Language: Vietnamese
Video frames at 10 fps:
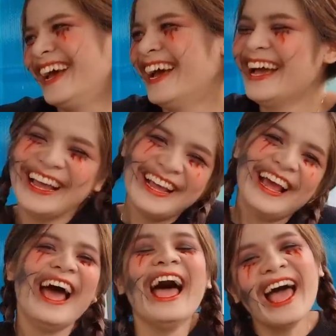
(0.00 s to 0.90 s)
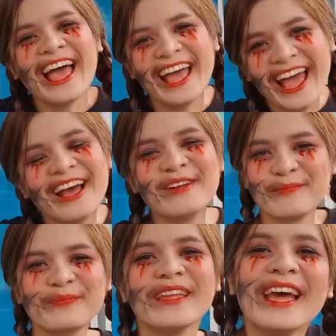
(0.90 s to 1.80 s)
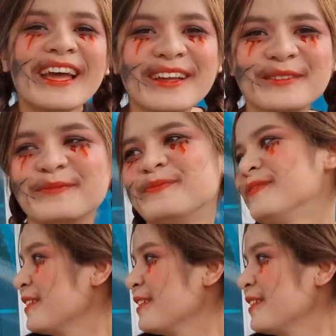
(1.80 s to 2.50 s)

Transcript: em đánh ghen á anh đi với em nhỏ nhỏ em đánh ghen đó